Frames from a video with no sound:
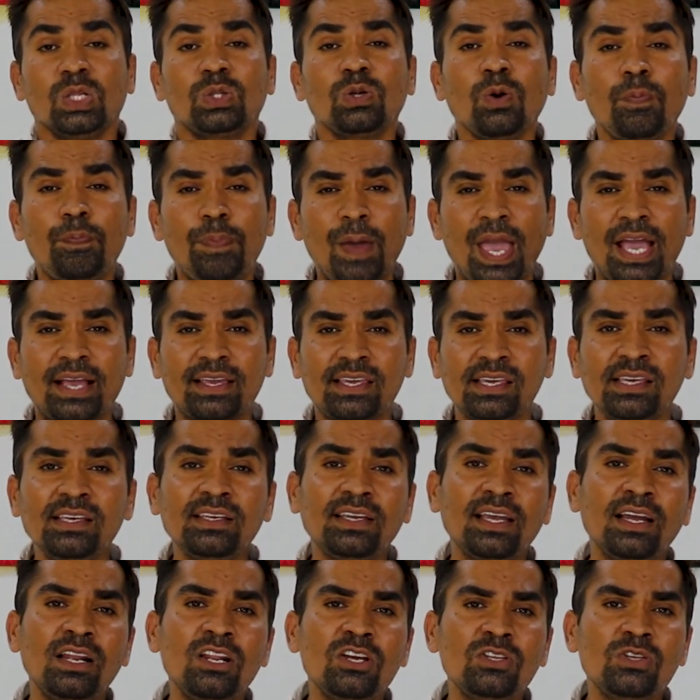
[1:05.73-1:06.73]
तो
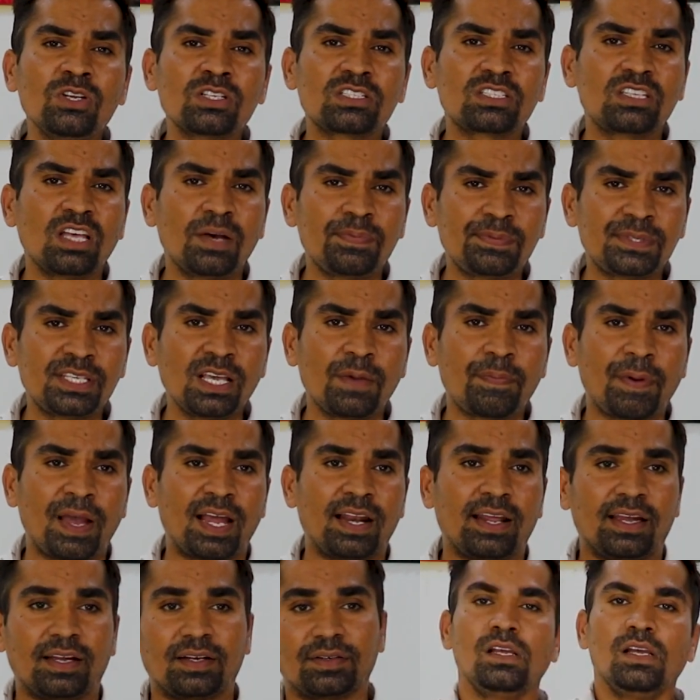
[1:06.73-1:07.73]
पैकिंग के लिए जो सबसे
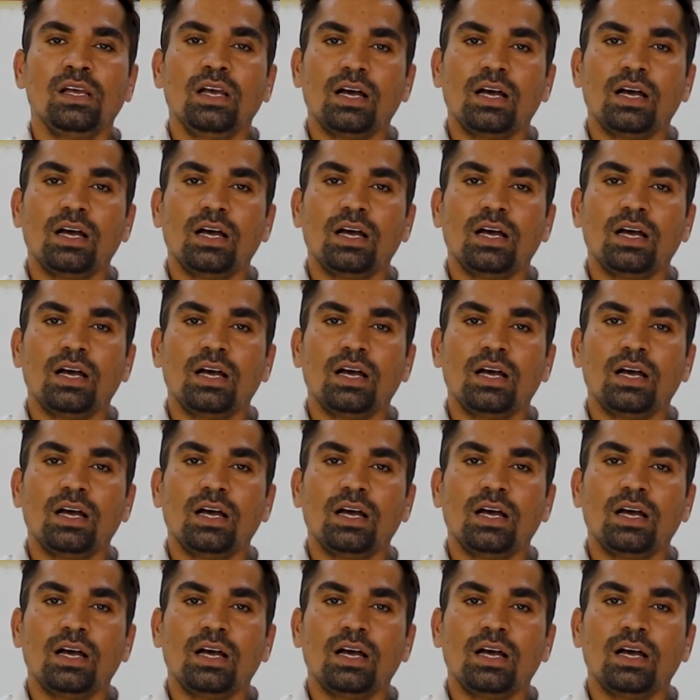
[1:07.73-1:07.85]
पहले